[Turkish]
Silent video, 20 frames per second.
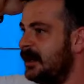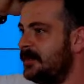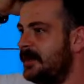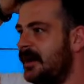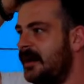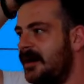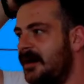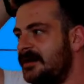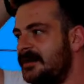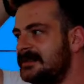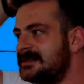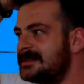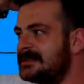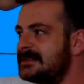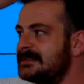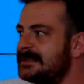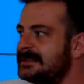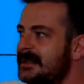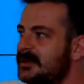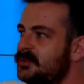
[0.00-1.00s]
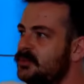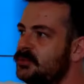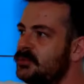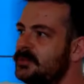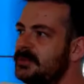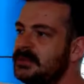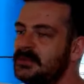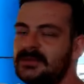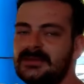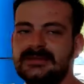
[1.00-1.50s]
ama hali hazırda zaten
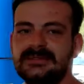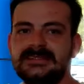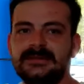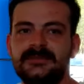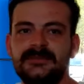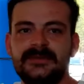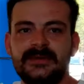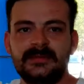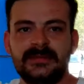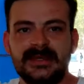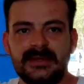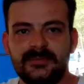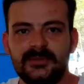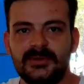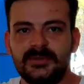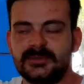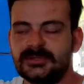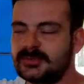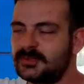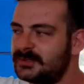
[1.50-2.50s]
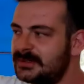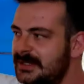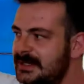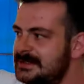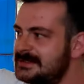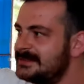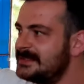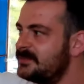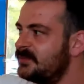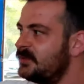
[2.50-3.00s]
bunu bir üretici bir firma yapıyormuş burada
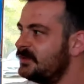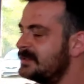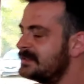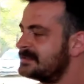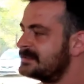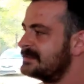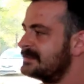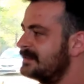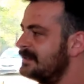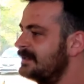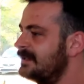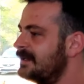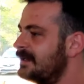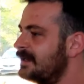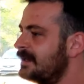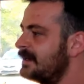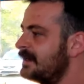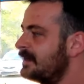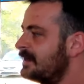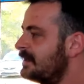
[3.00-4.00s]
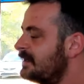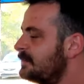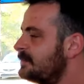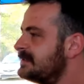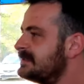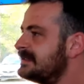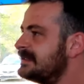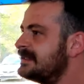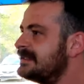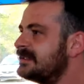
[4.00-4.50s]
Ezine bölgesinde. Tamam. E,
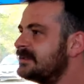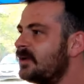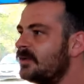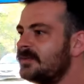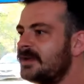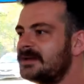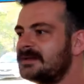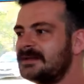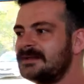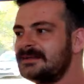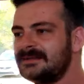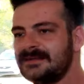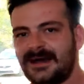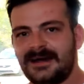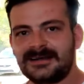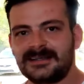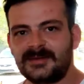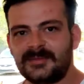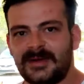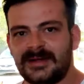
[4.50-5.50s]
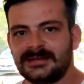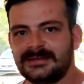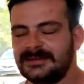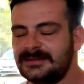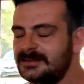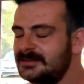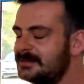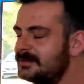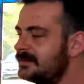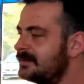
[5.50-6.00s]
biz de gittik onlardan yardım aldık.
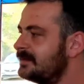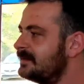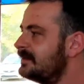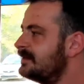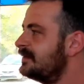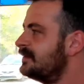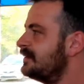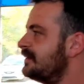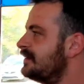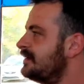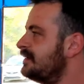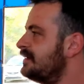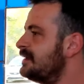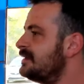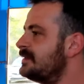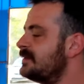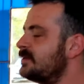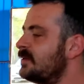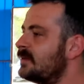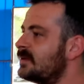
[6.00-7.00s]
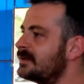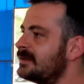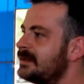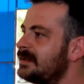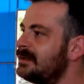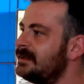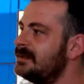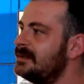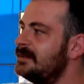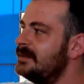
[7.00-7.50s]
E, gittik
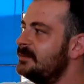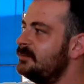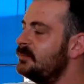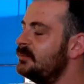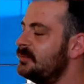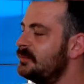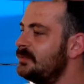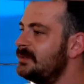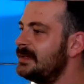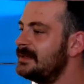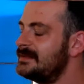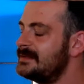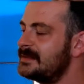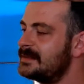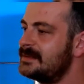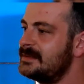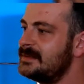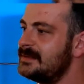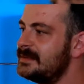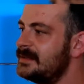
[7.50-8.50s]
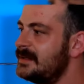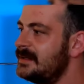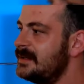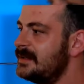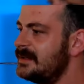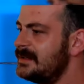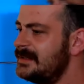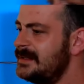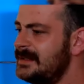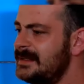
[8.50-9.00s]
orada e, bunu ürettirdik.
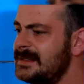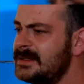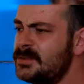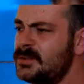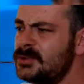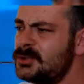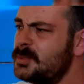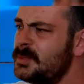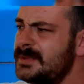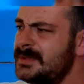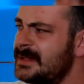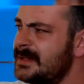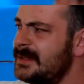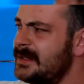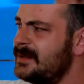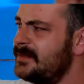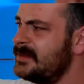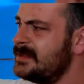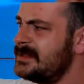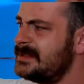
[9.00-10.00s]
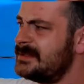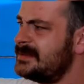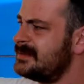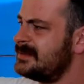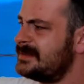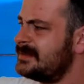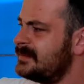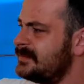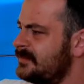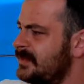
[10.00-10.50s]
2-3 e, bin lira
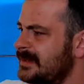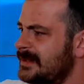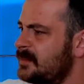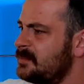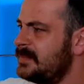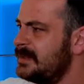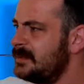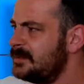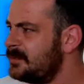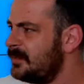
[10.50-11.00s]
falan bir